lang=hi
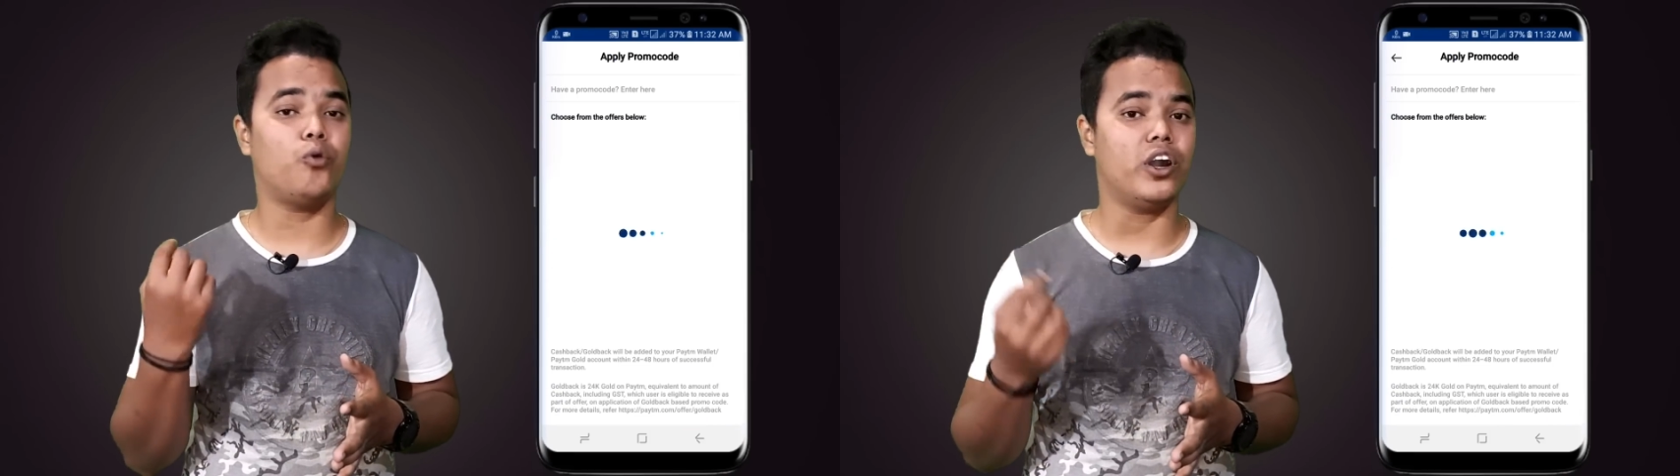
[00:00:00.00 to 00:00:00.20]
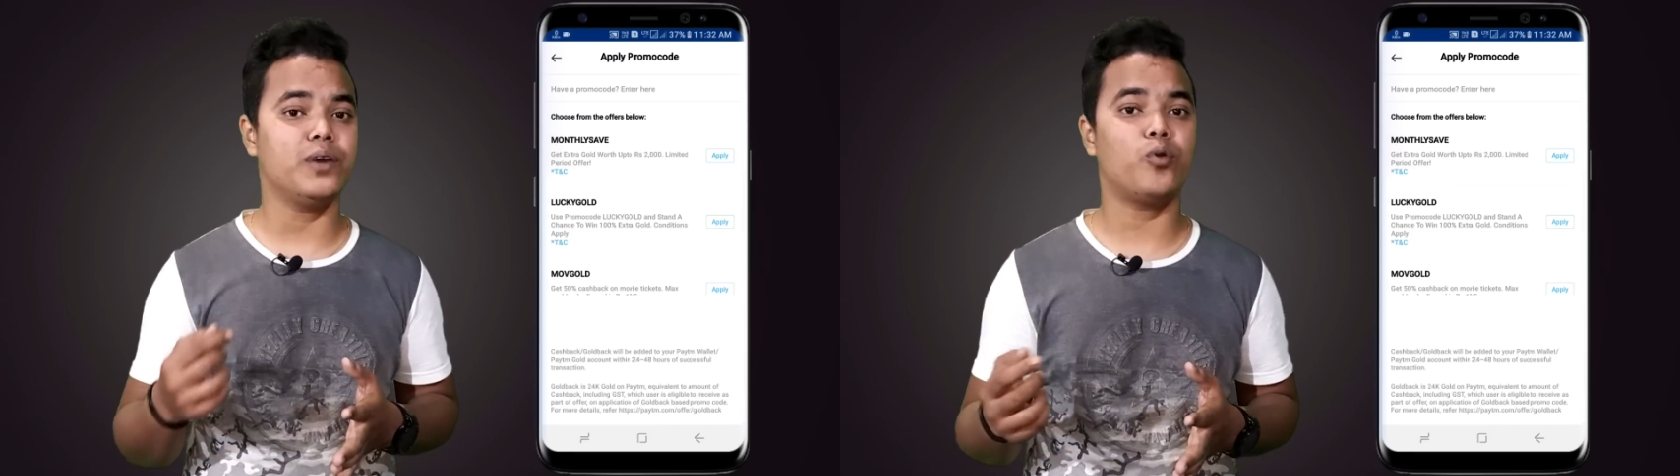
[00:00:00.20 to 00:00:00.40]

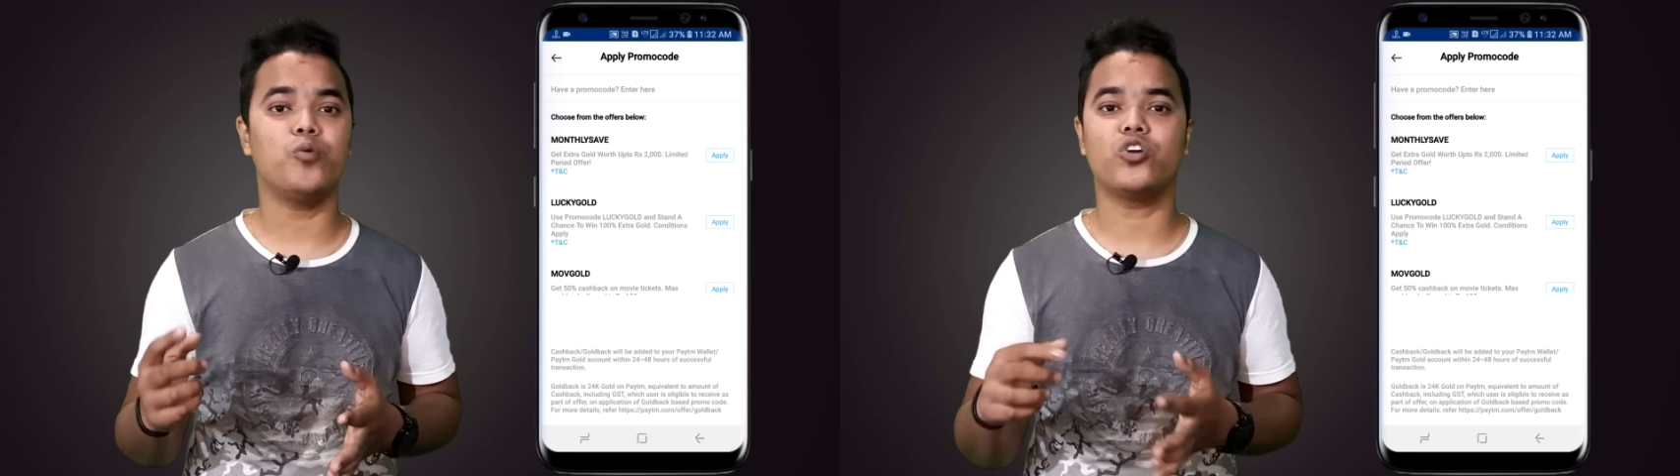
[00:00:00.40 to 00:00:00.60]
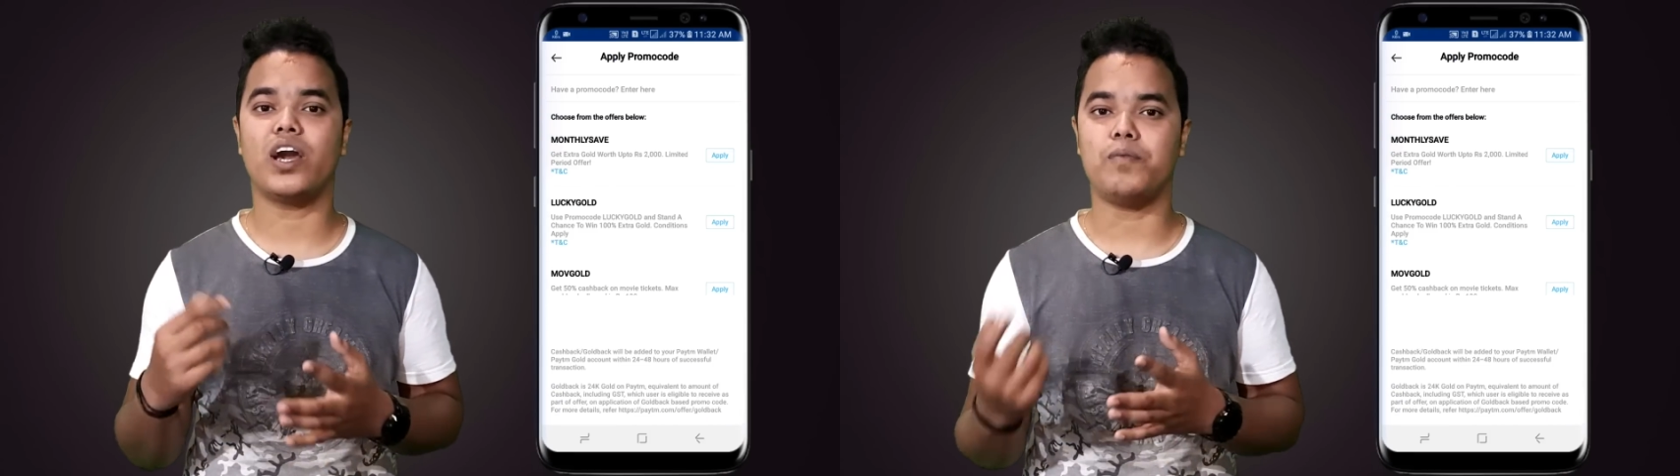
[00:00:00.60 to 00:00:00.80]
फोर्टी
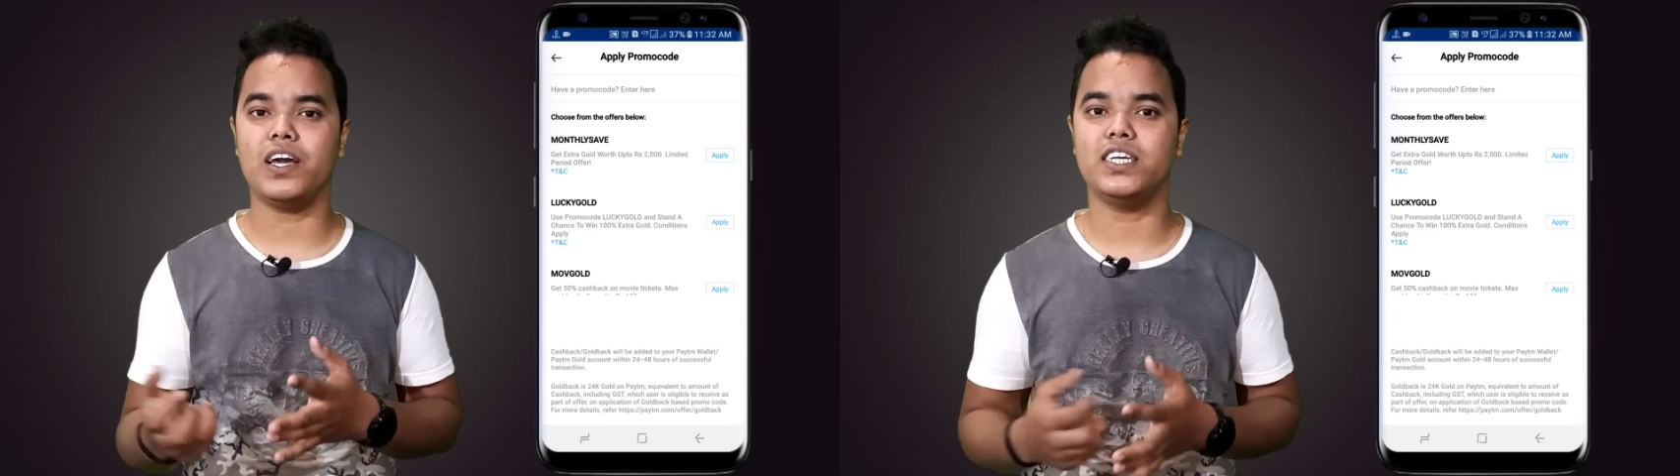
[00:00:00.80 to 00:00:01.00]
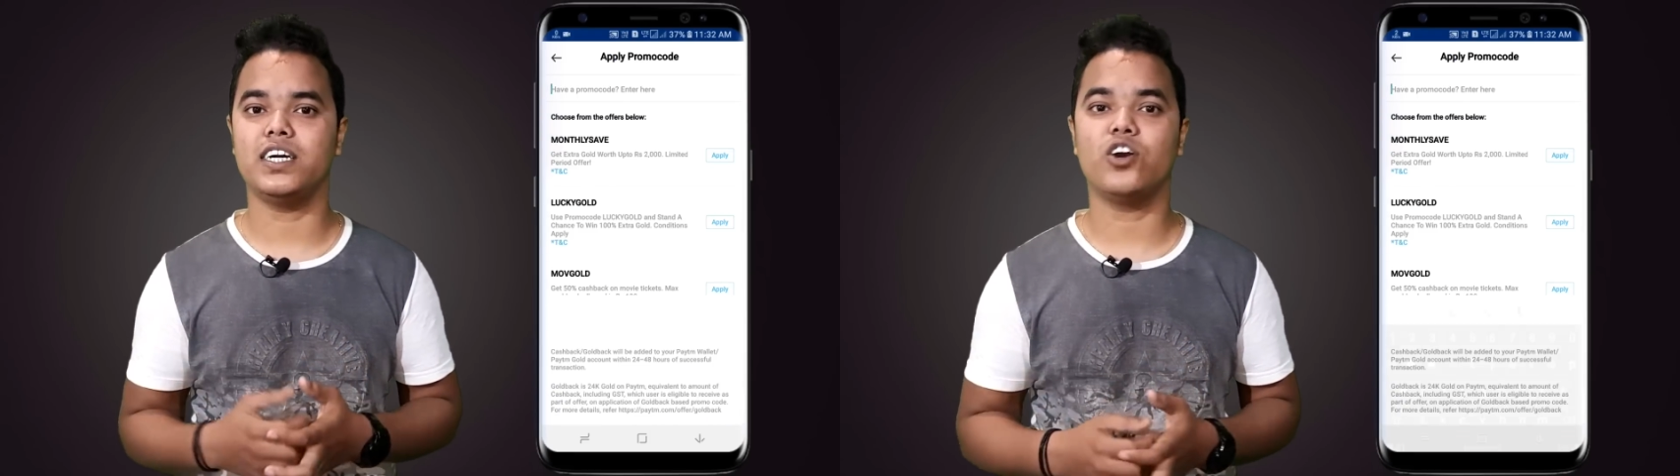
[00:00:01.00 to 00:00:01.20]
प्रोमोट को
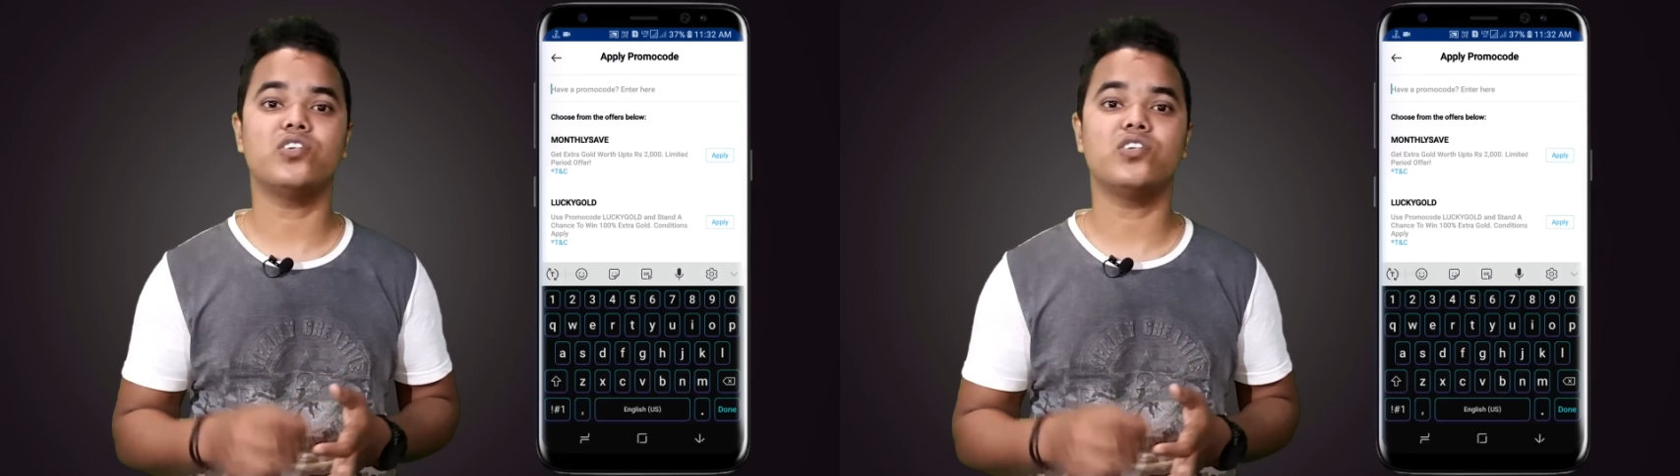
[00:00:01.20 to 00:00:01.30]
अप्लाई कीजिए